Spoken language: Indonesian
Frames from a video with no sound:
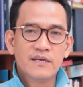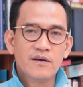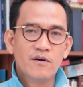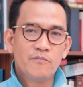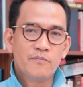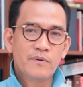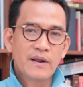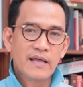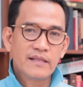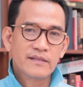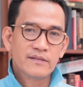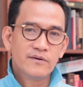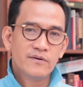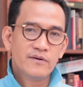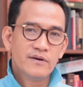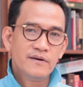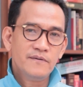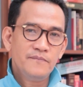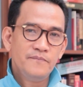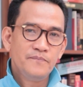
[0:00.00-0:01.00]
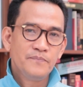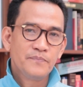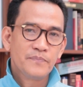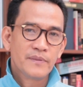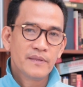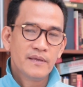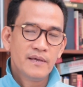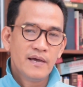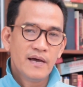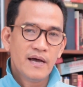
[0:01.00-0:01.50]
tiga operator,
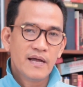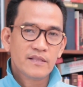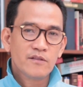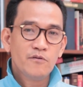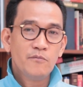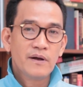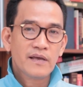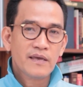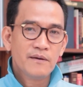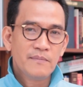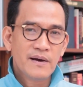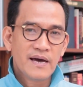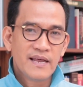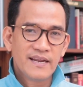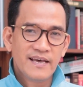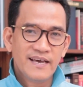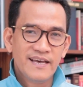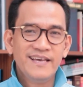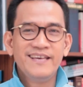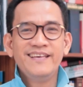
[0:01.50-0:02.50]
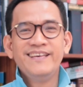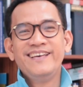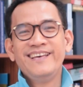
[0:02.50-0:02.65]
atau bagaimana?